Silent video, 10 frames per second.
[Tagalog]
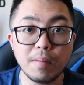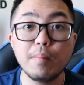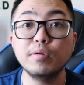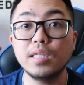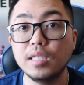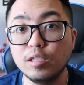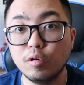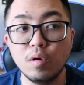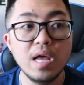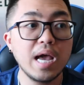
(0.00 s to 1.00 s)
makapunta
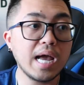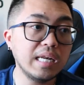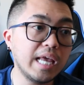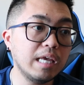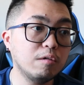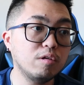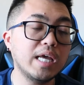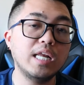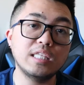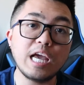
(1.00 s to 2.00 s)
dito. Unlike,
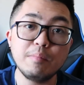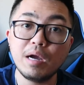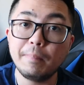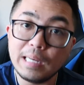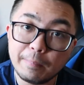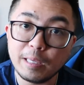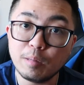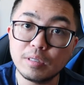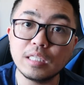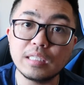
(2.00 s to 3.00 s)
kunyari, tayo mga
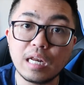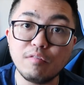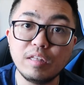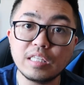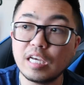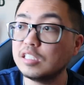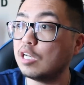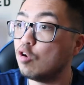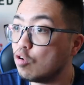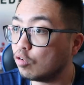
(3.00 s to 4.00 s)
Pilipino magta-travel tayo sa
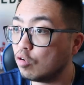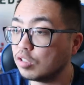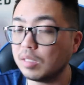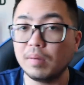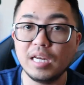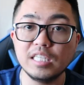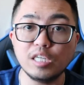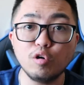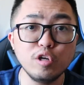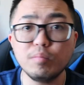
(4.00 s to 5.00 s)
Hong Kong, sa
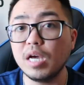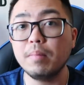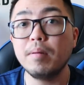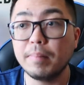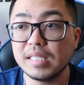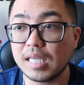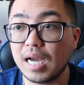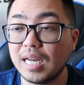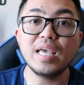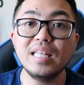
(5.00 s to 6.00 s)
Malaysia, or yung mga ibang
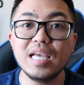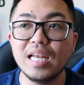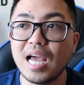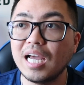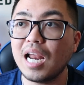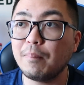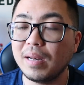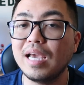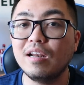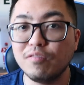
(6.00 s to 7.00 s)
bansa na hindi kailangan
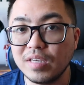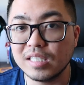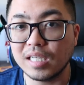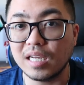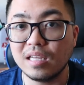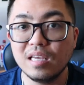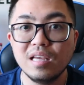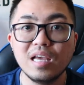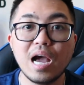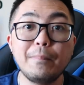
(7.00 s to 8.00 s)
applyan ng visa,
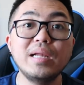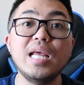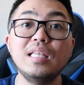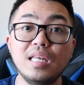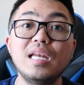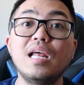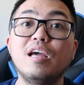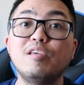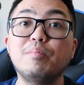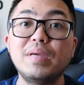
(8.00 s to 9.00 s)
upon entry na
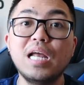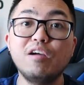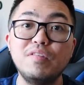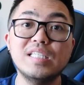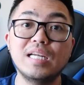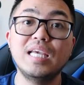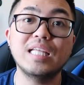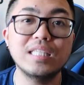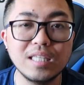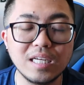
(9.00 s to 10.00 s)
lang yung pinaka-visa na
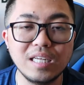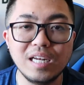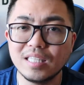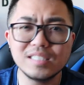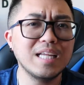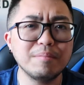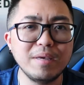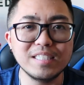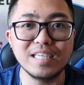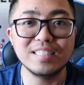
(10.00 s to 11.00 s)
itatatak nila. Does that
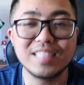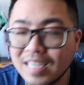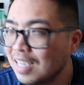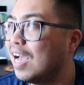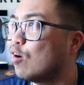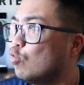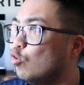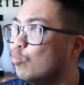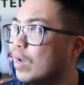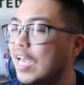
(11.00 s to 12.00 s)
make sense? Ang
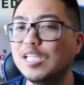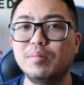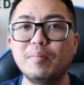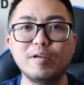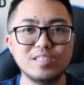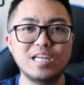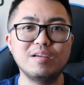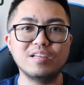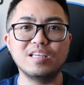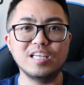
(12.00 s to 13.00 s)
gulo ko mag-explain pero
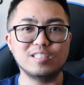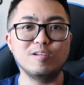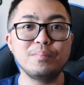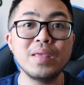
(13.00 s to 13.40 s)
sana gets nyo.